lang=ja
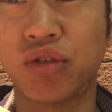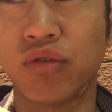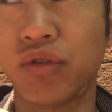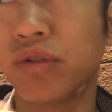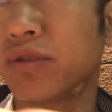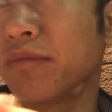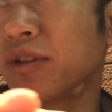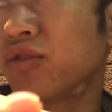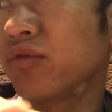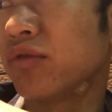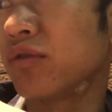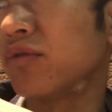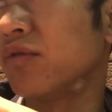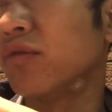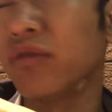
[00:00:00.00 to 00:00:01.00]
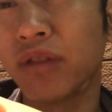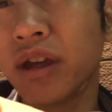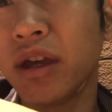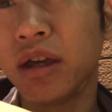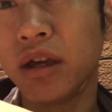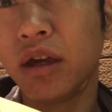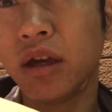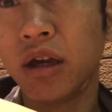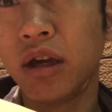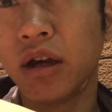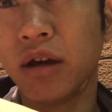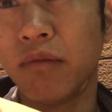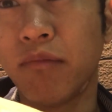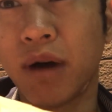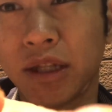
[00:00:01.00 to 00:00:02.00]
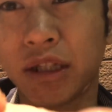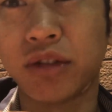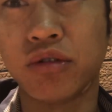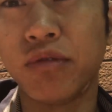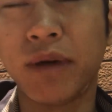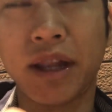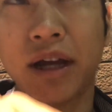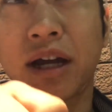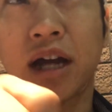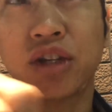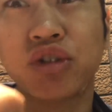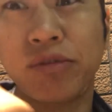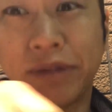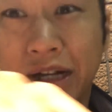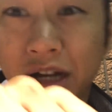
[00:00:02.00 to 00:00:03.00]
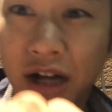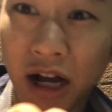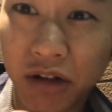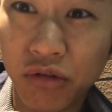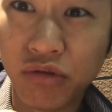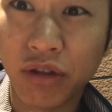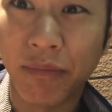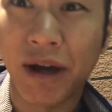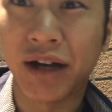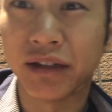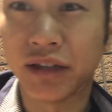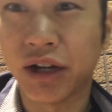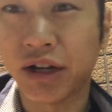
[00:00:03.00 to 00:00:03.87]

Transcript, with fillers: こう寄せましょうとするとねまあ例えばなんか足首がカクンって曲がった